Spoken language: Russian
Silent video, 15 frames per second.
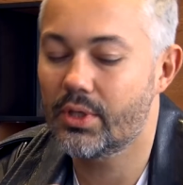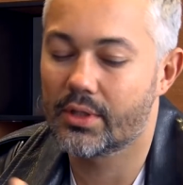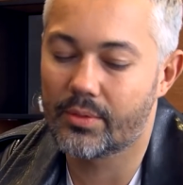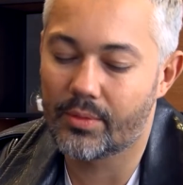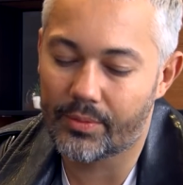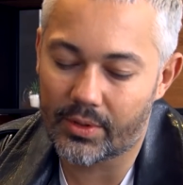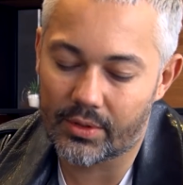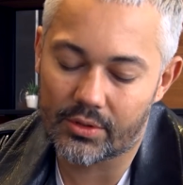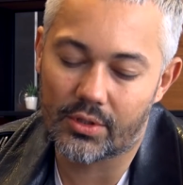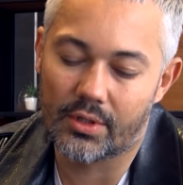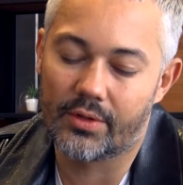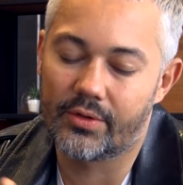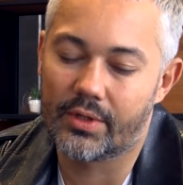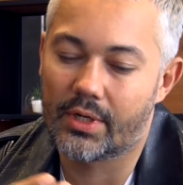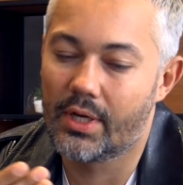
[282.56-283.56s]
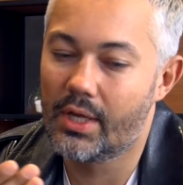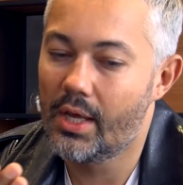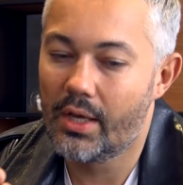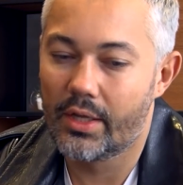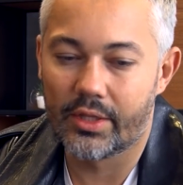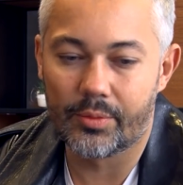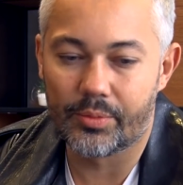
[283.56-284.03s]
в данный момент человек
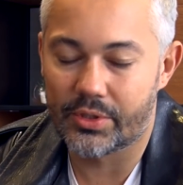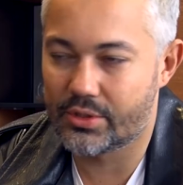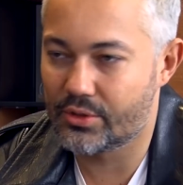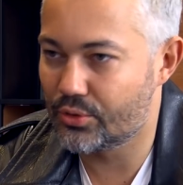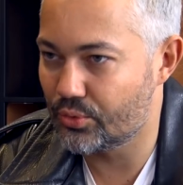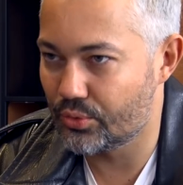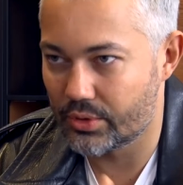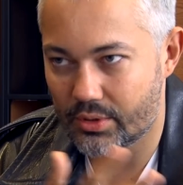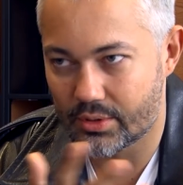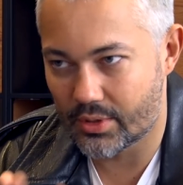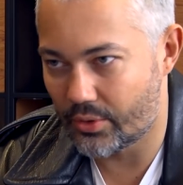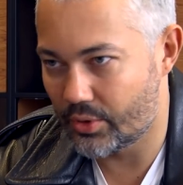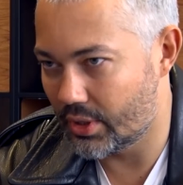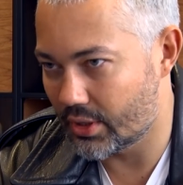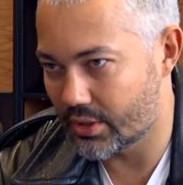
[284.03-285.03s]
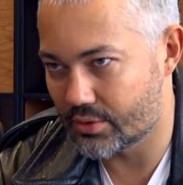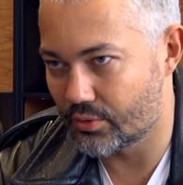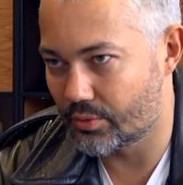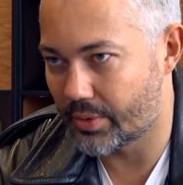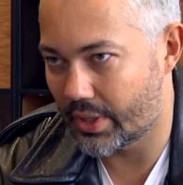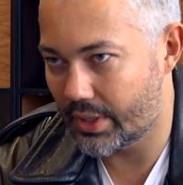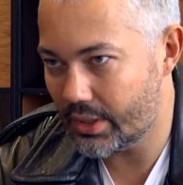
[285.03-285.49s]
не презентует, не знаю, некий
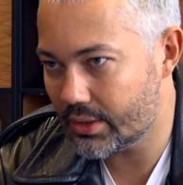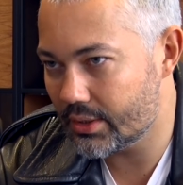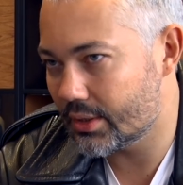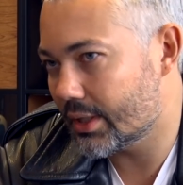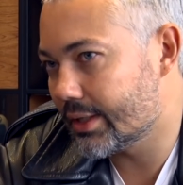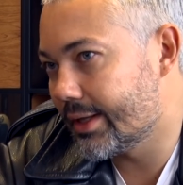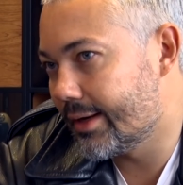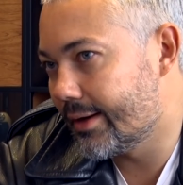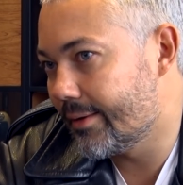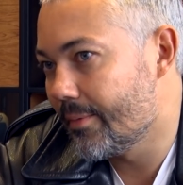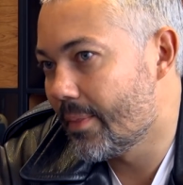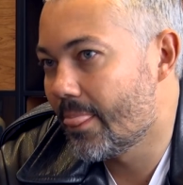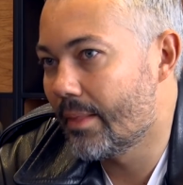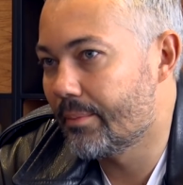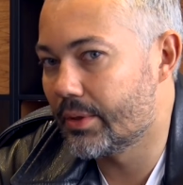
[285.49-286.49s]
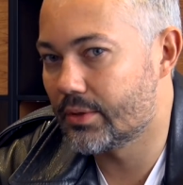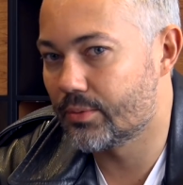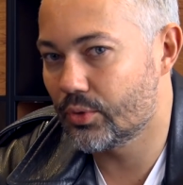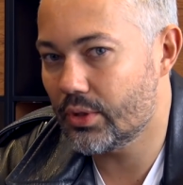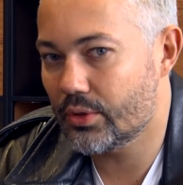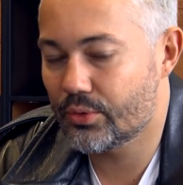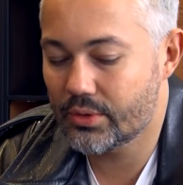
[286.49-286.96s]
свой проект и так далее.
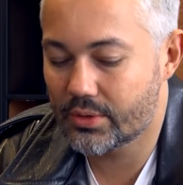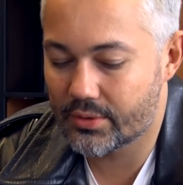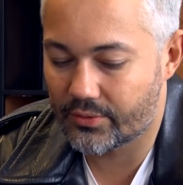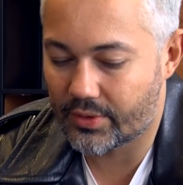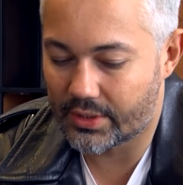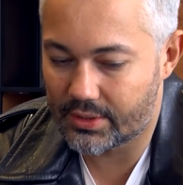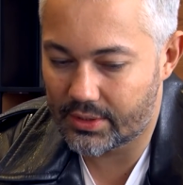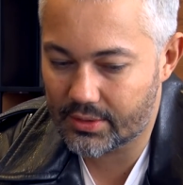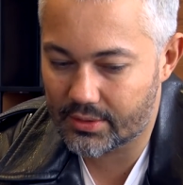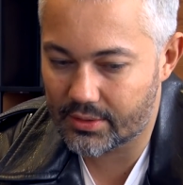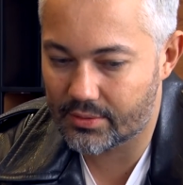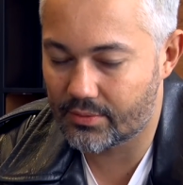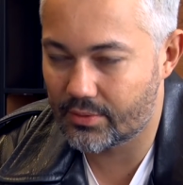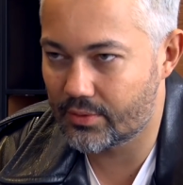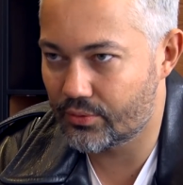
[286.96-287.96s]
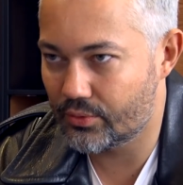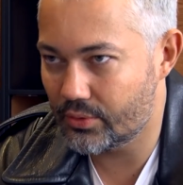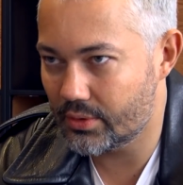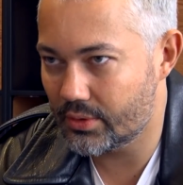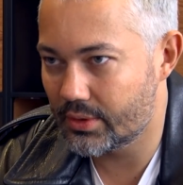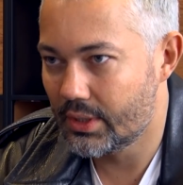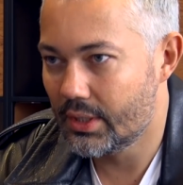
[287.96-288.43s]
Поэтому он находится в контексте
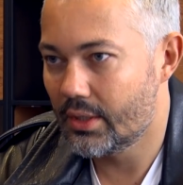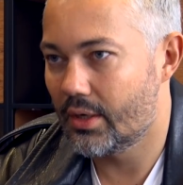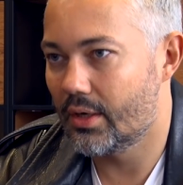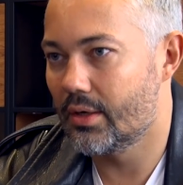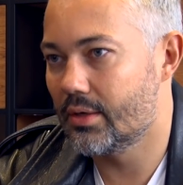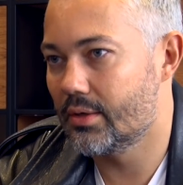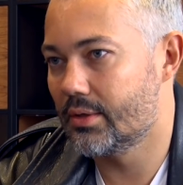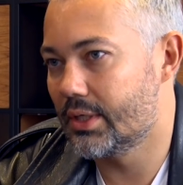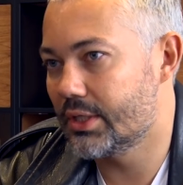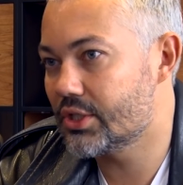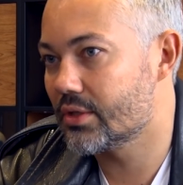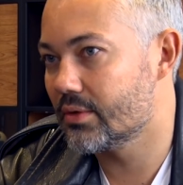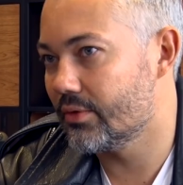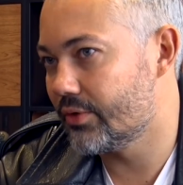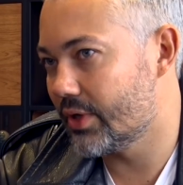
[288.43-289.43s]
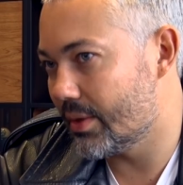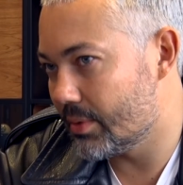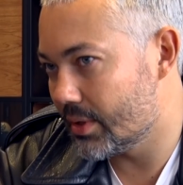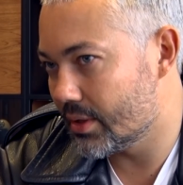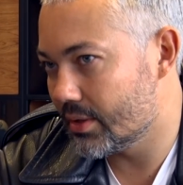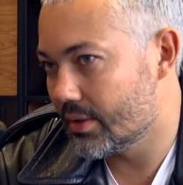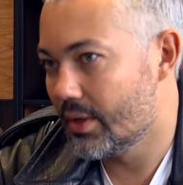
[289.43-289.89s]
своего а, личного
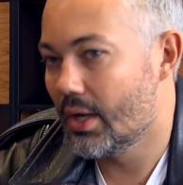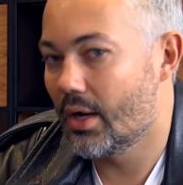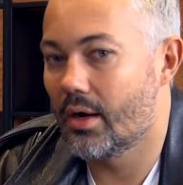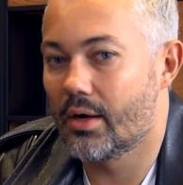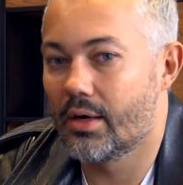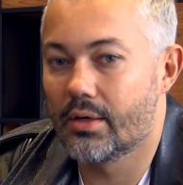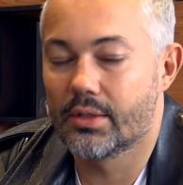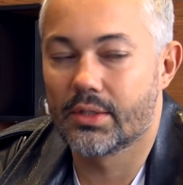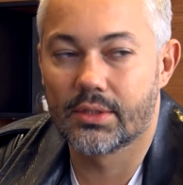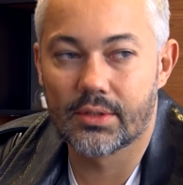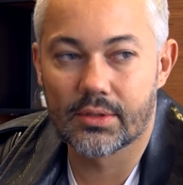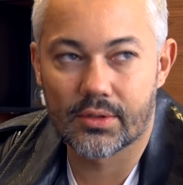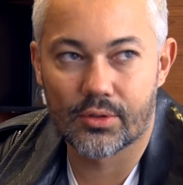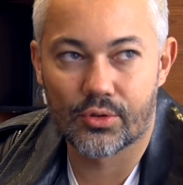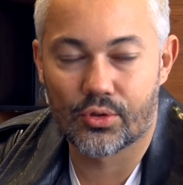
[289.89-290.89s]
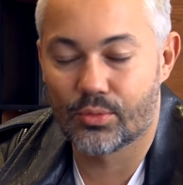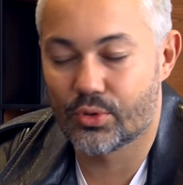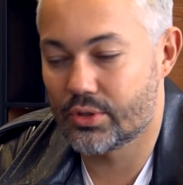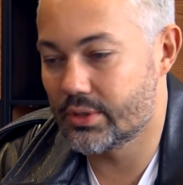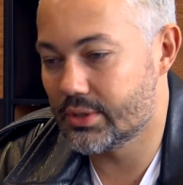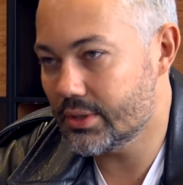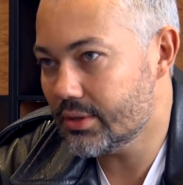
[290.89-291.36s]
времени. А, единственное, что
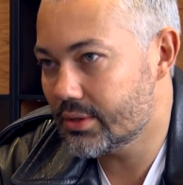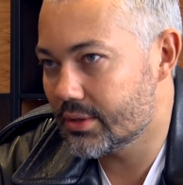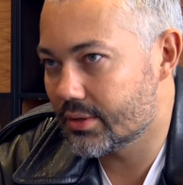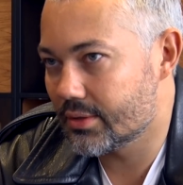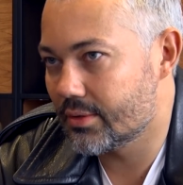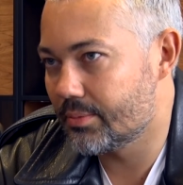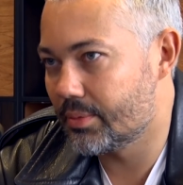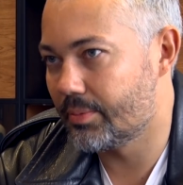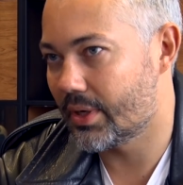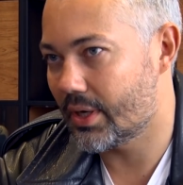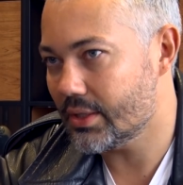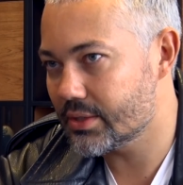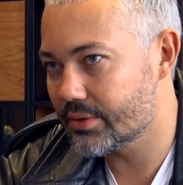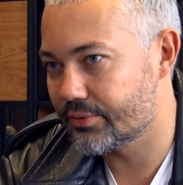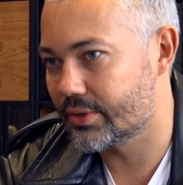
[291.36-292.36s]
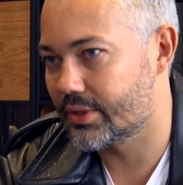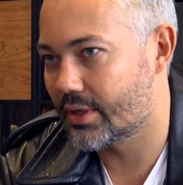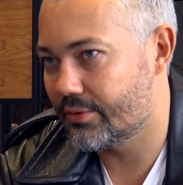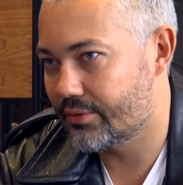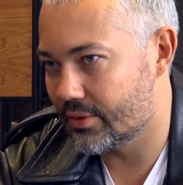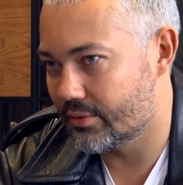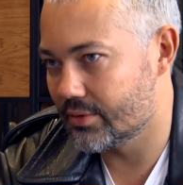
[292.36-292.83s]
можно делать, это папарацци
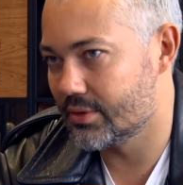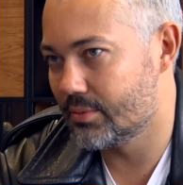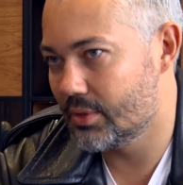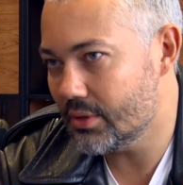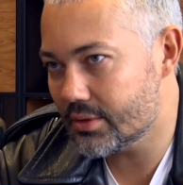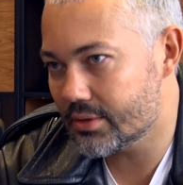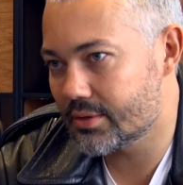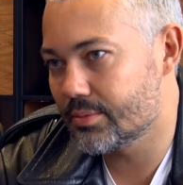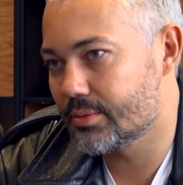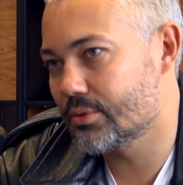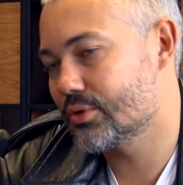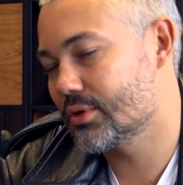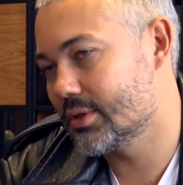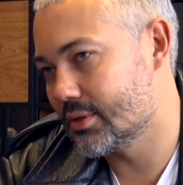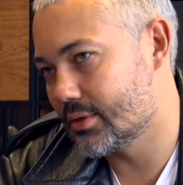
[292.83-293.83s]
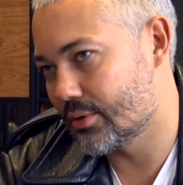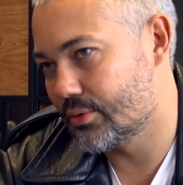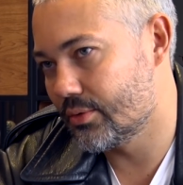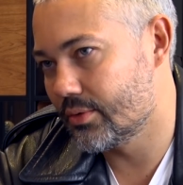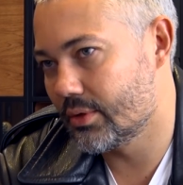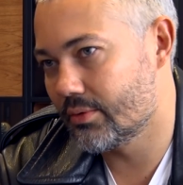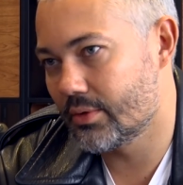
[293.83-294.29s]
фотографировать знаменитости, потому что есть
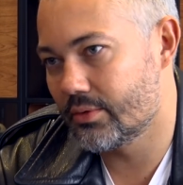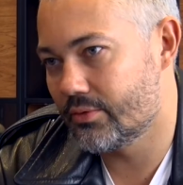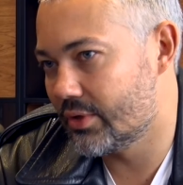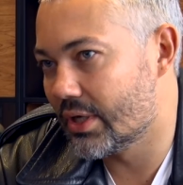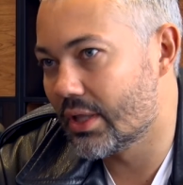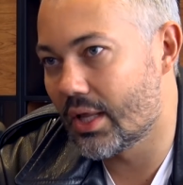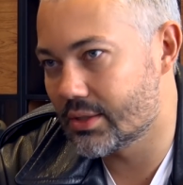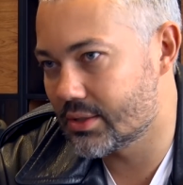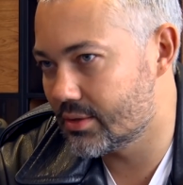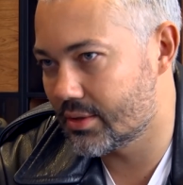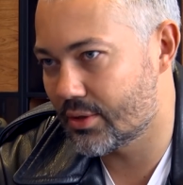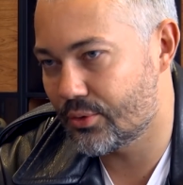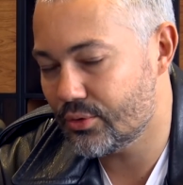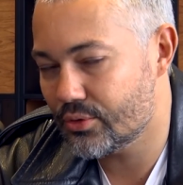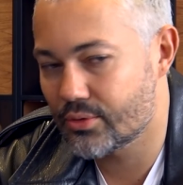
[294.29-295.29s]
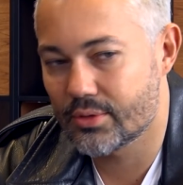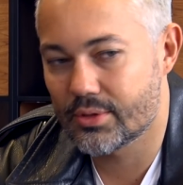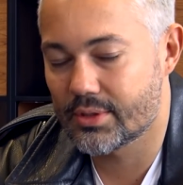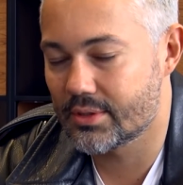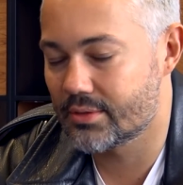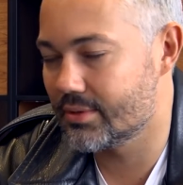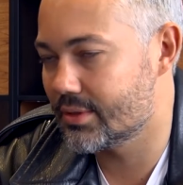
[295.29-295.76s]
такой внегласный закон, что
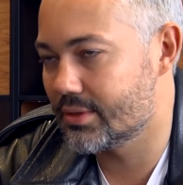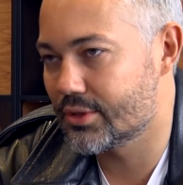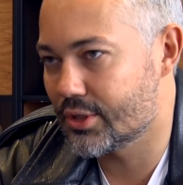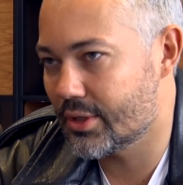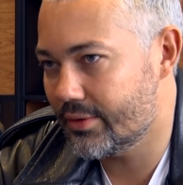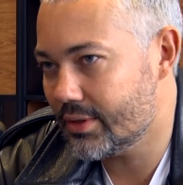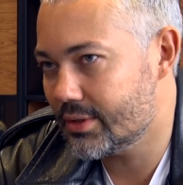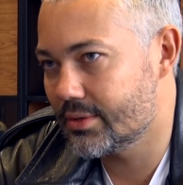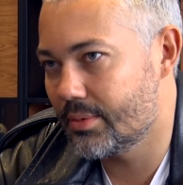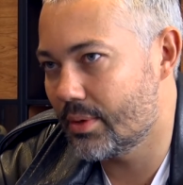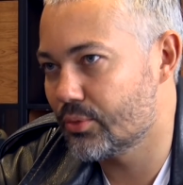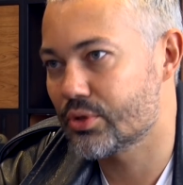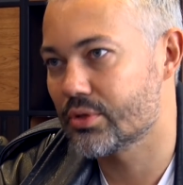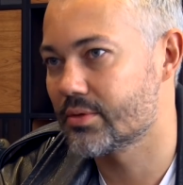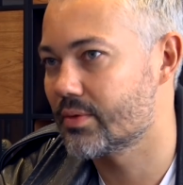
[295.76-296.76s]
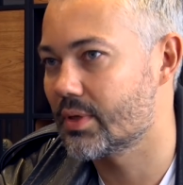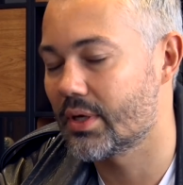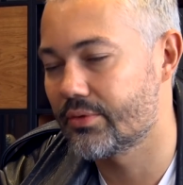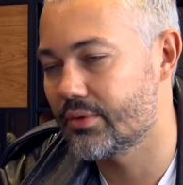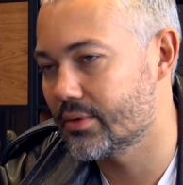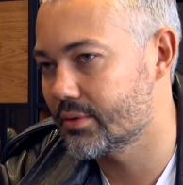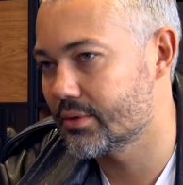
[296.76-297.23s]
если ты известный человек, тебя можно
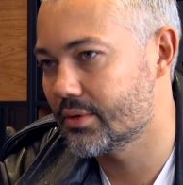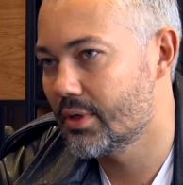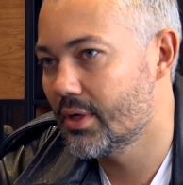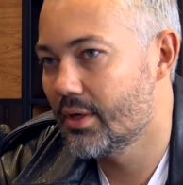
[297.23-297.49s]
сфотографировать.